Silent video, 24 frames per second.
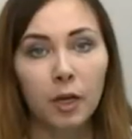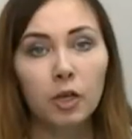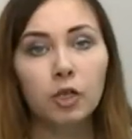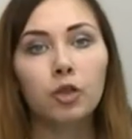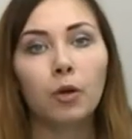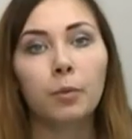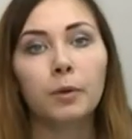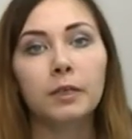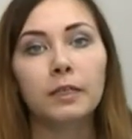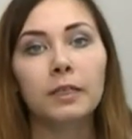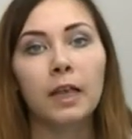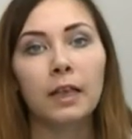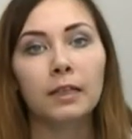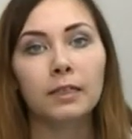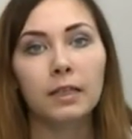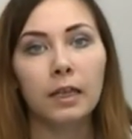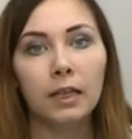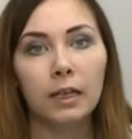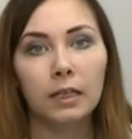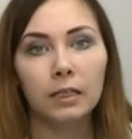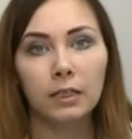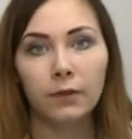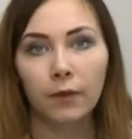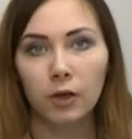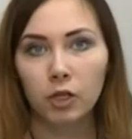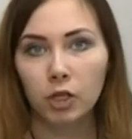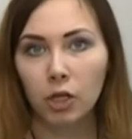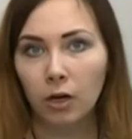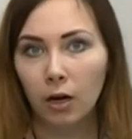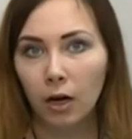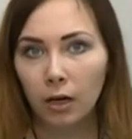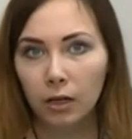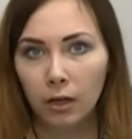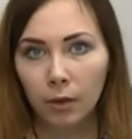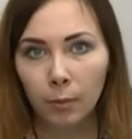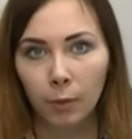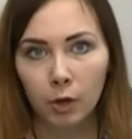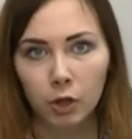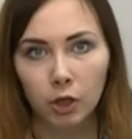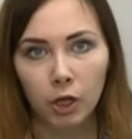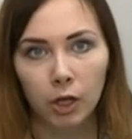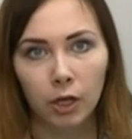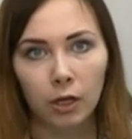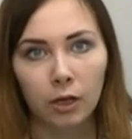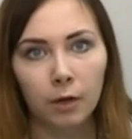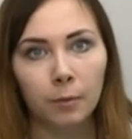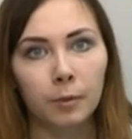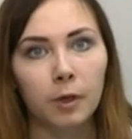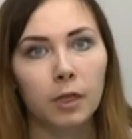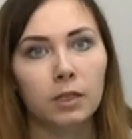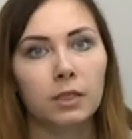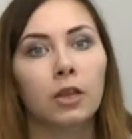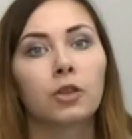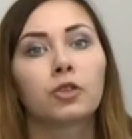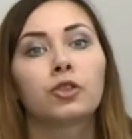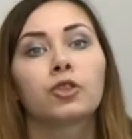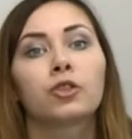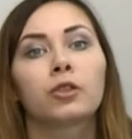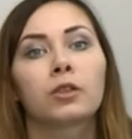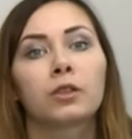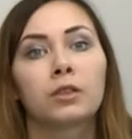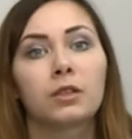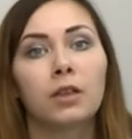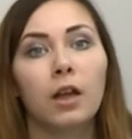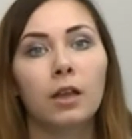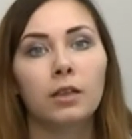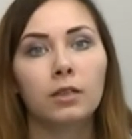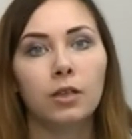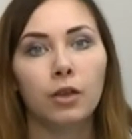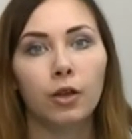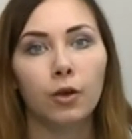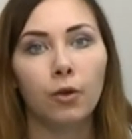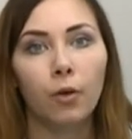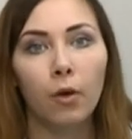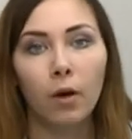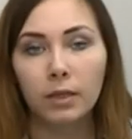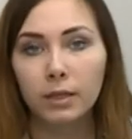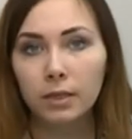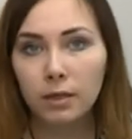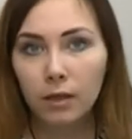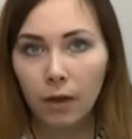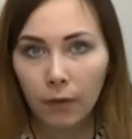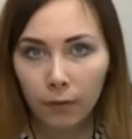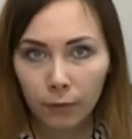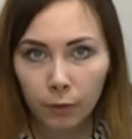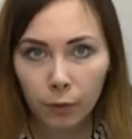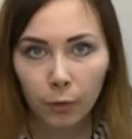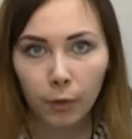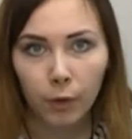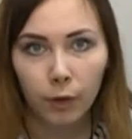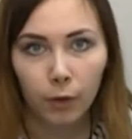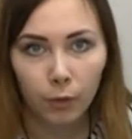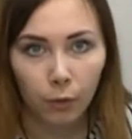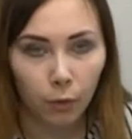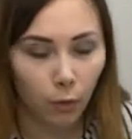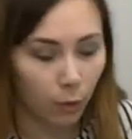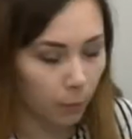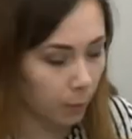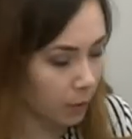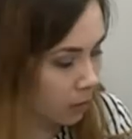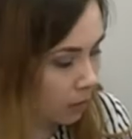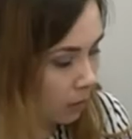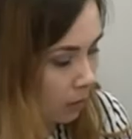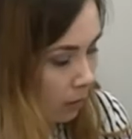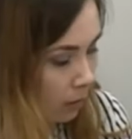чтобы снять деньги с вашей карты, мошенникам достаточно знать ее основной номер,